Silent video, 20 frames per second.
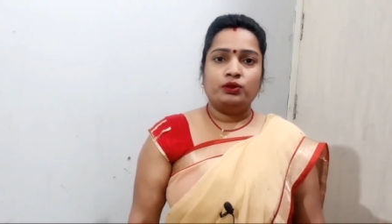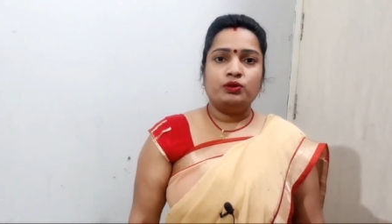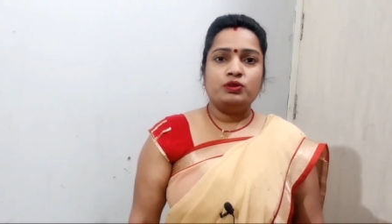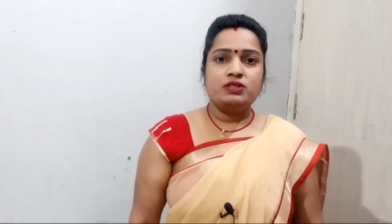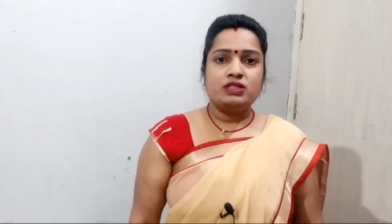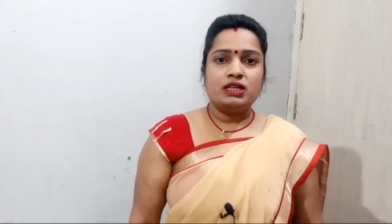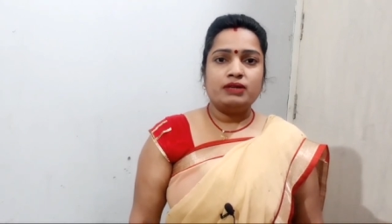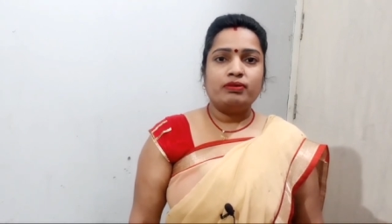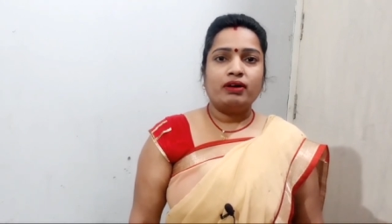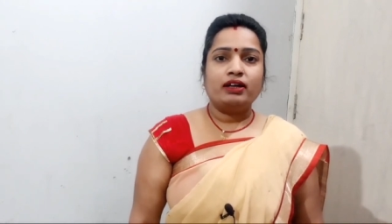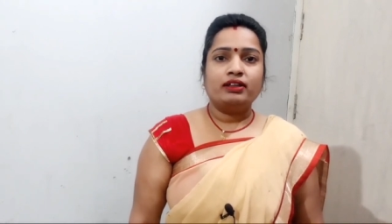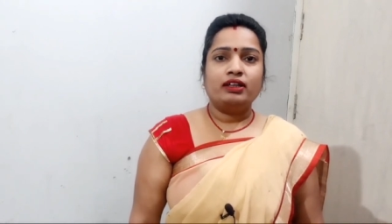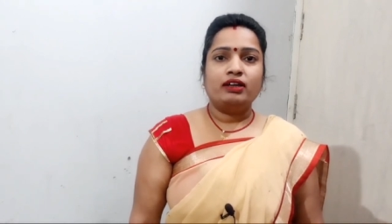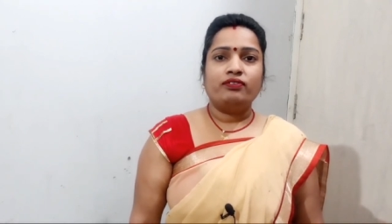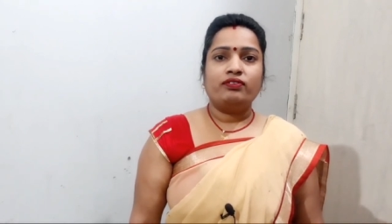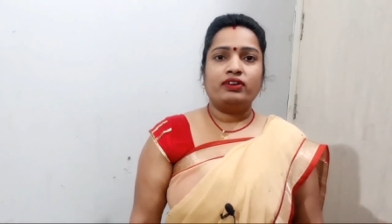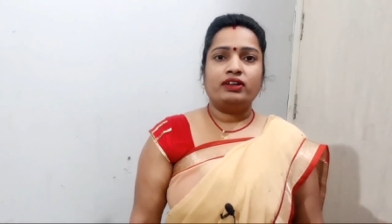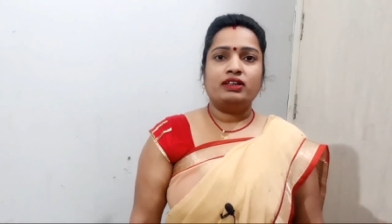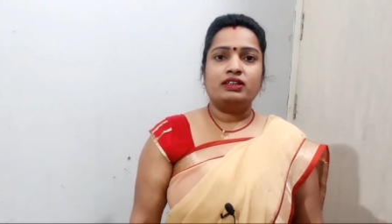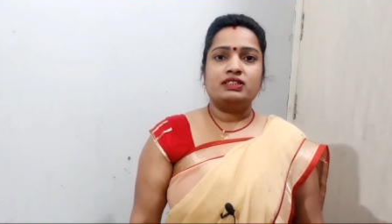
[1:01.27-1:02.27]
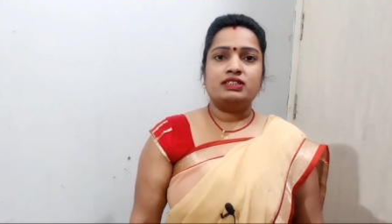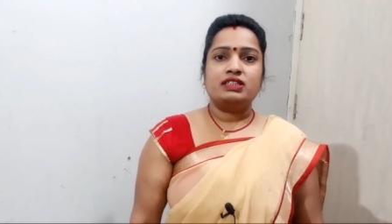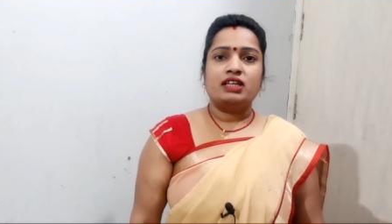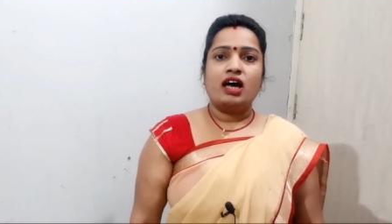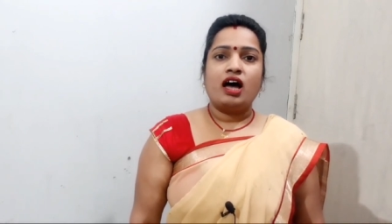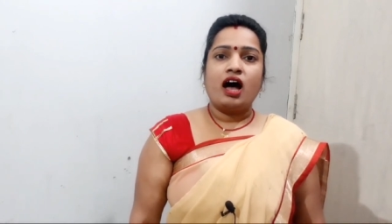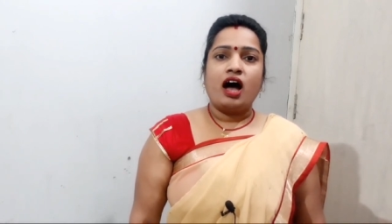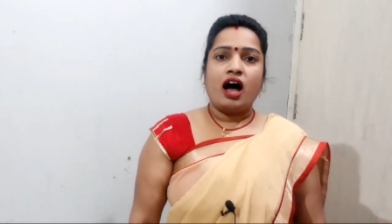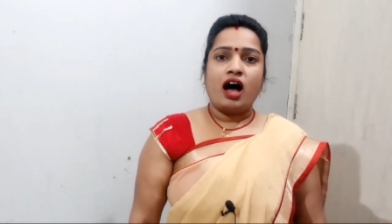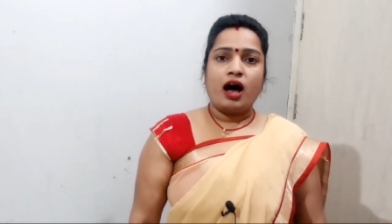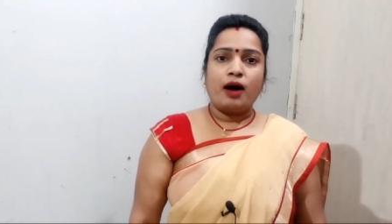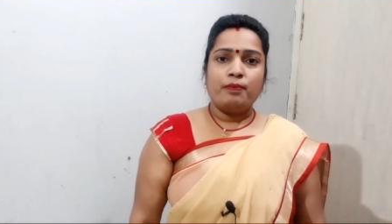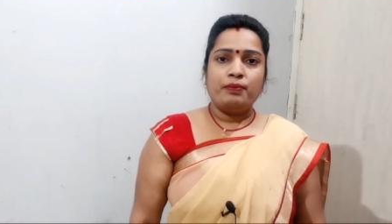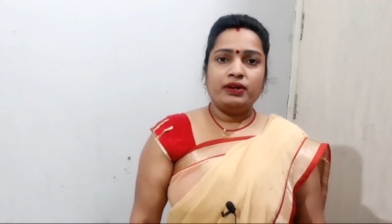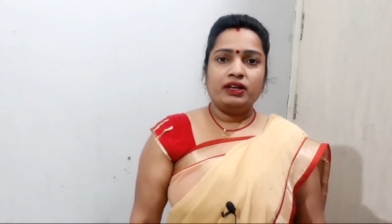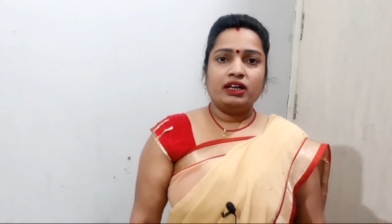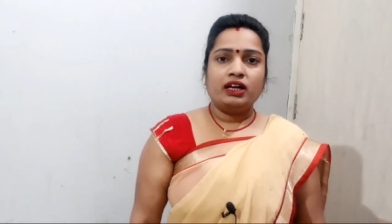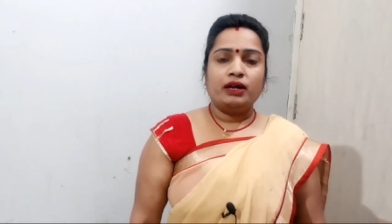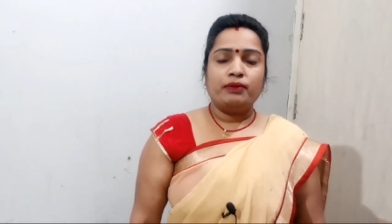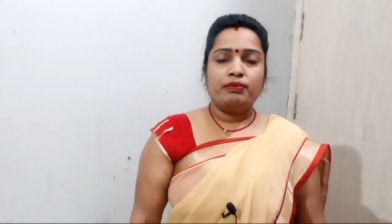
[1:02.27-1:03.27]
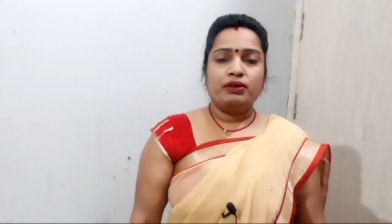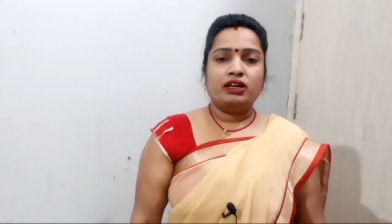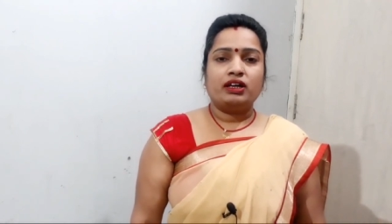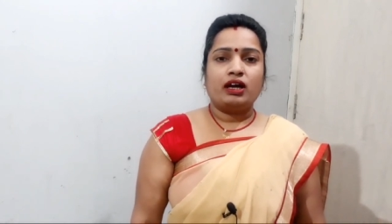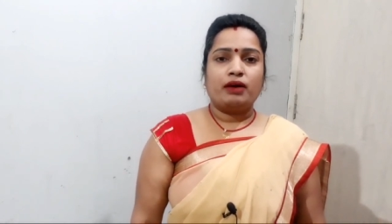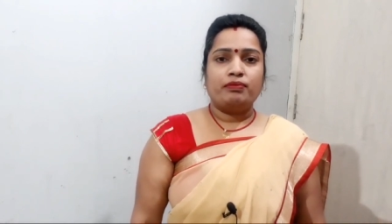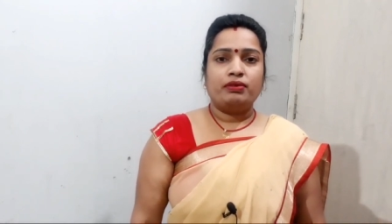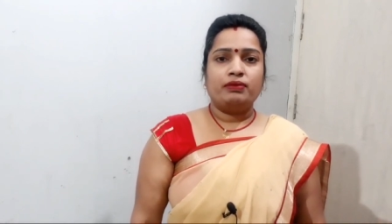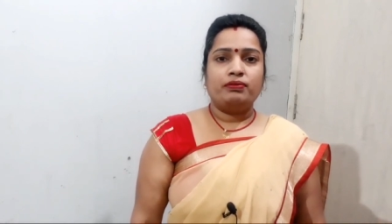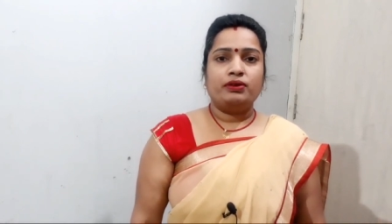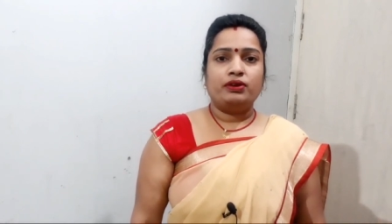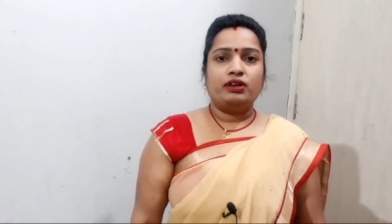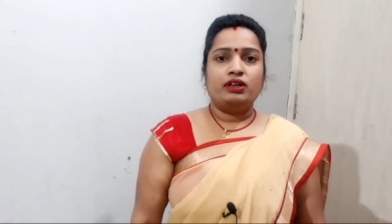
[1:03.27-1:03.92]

दूसरी बात है फ्रेंड्स अपने घर में कभी